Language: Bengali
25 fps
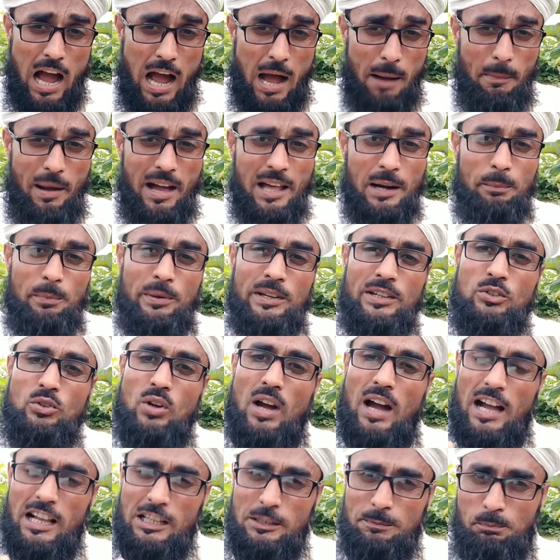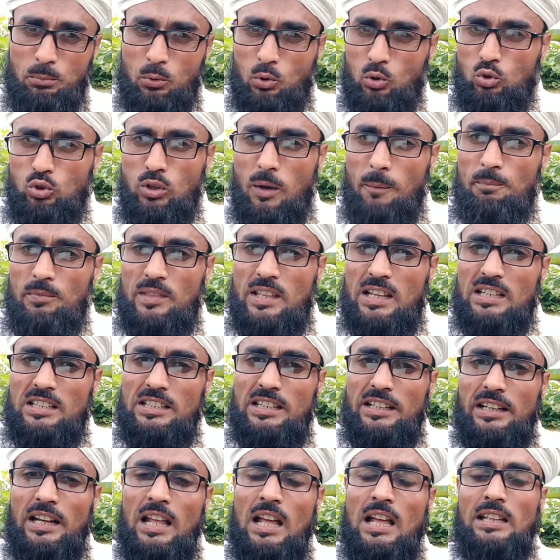আমার ভিডিও আজ প্রথম
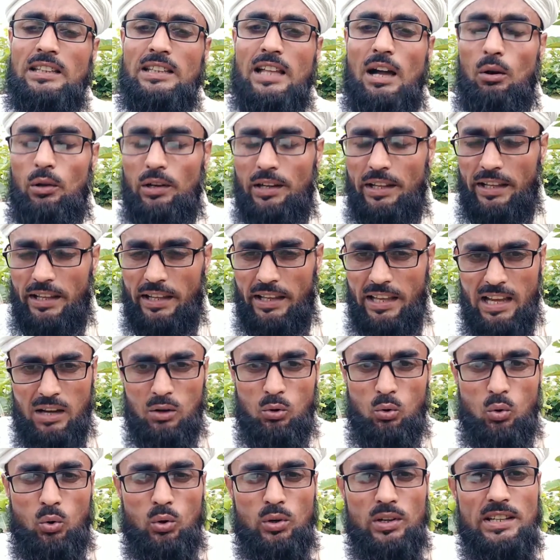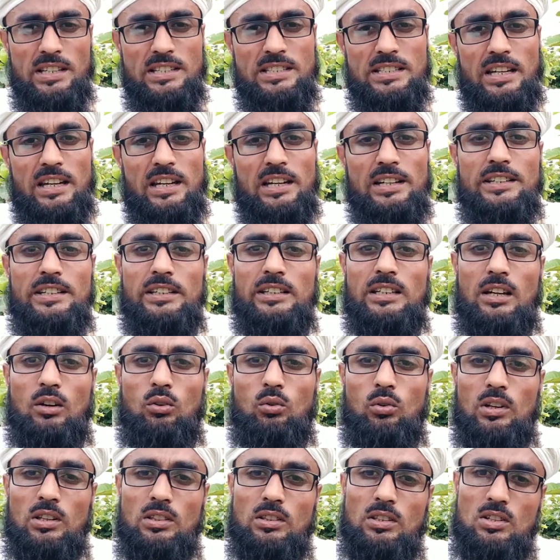দেখছেন তাহলে এক্ষুনি চ্যানেলটিকে
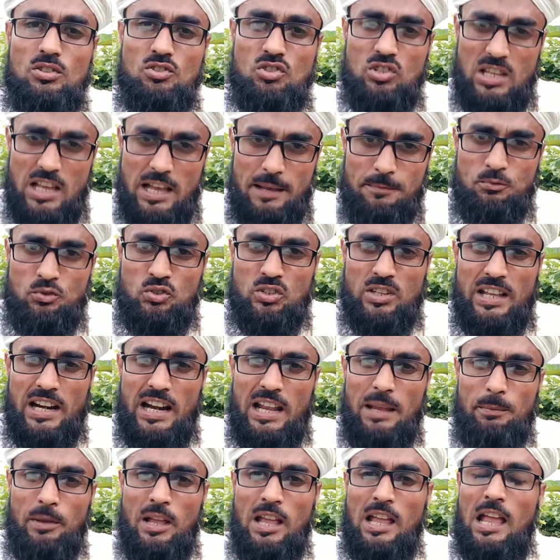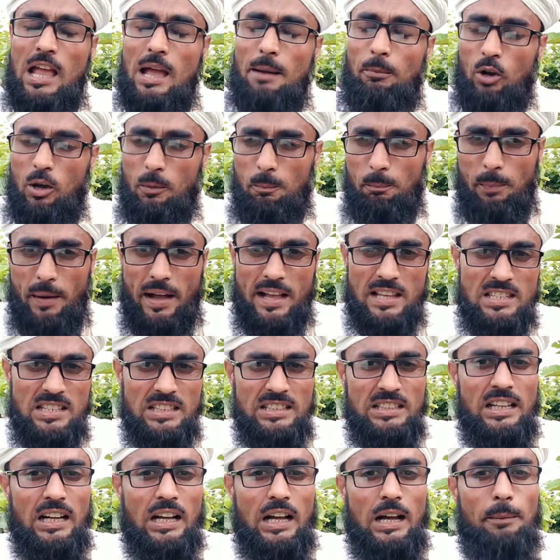করে দিন সাবস্ক্রাইব এবং
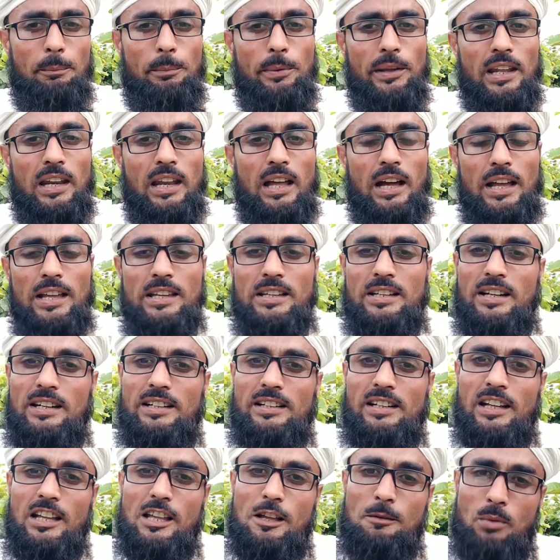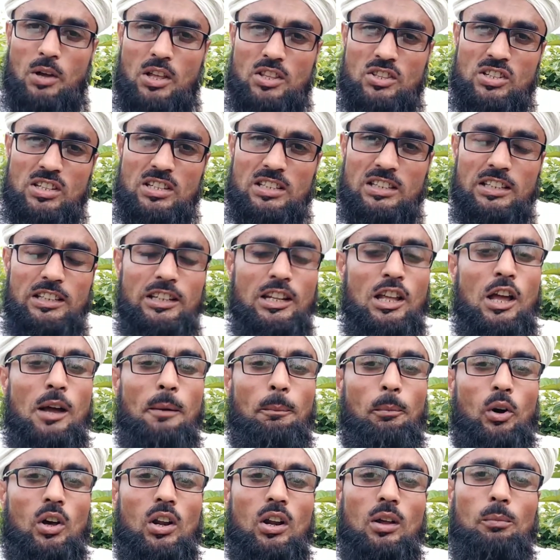পাশে থাকা বেল আইকনটাকে বাজিয়ে দিন
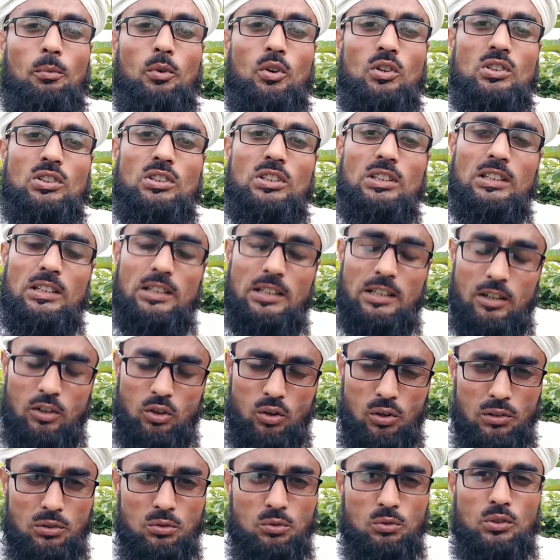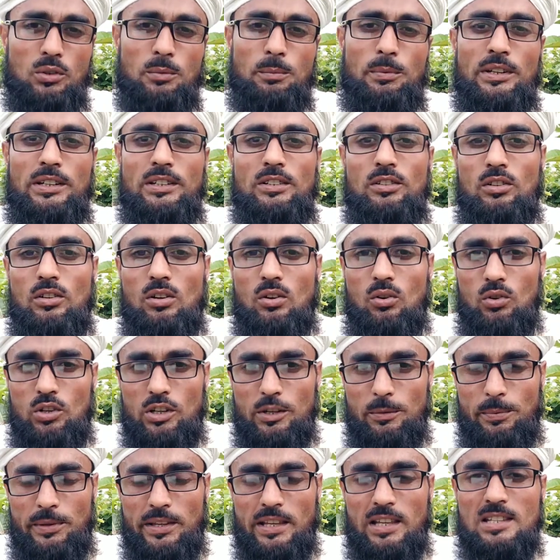পরবর্তী নতুন ভিডিও
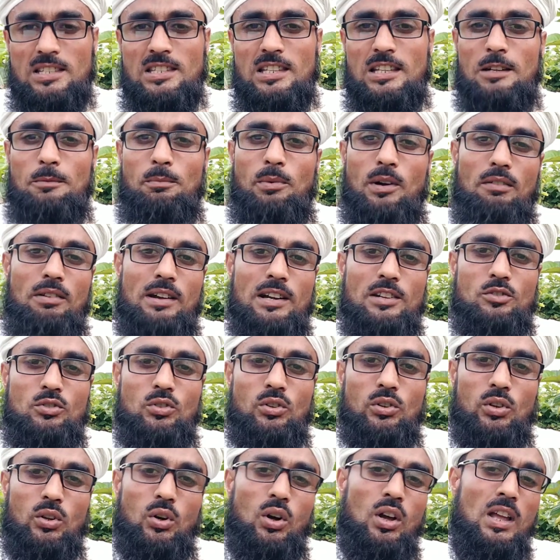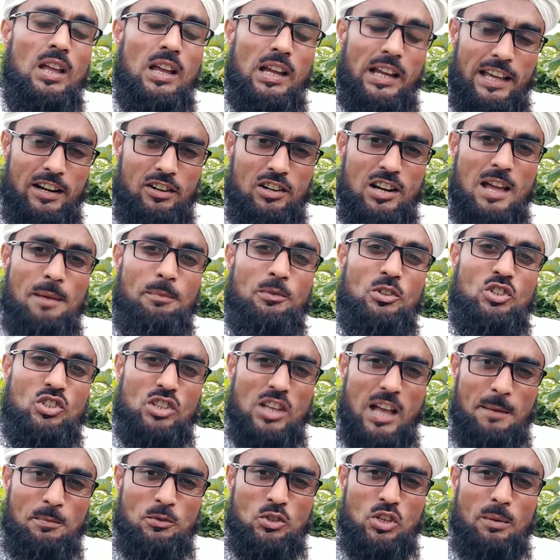নোটিফিকেশন পাওয়ার জন্য কারণ আমি
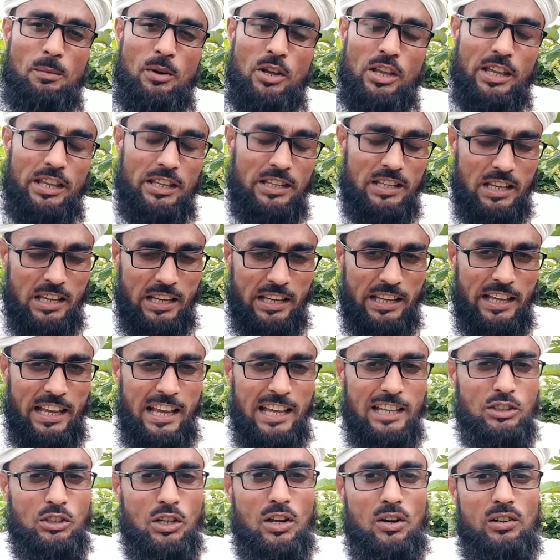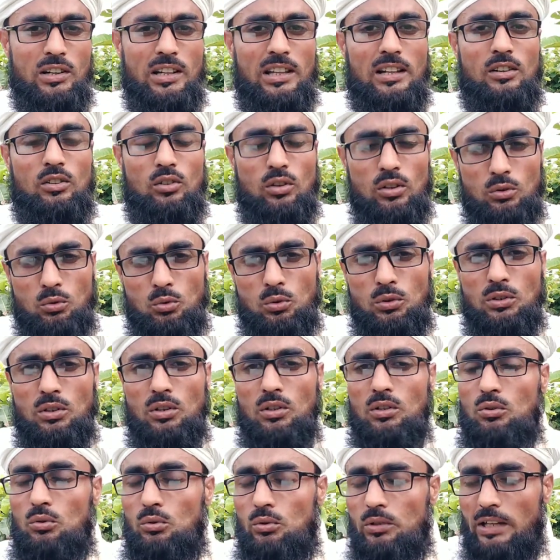সব সময় এই ধরনের নতুন
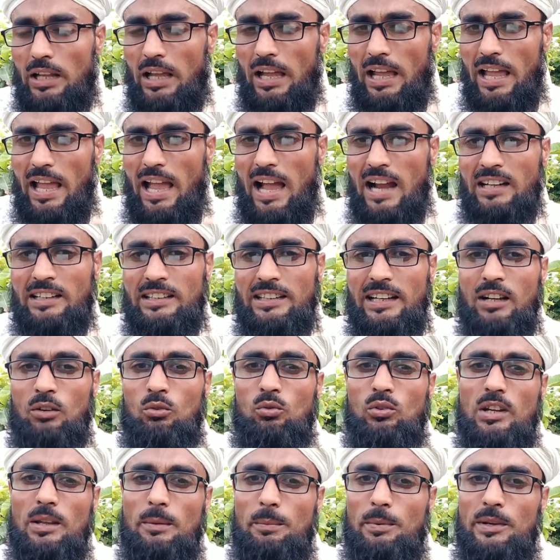নতুন একটা করে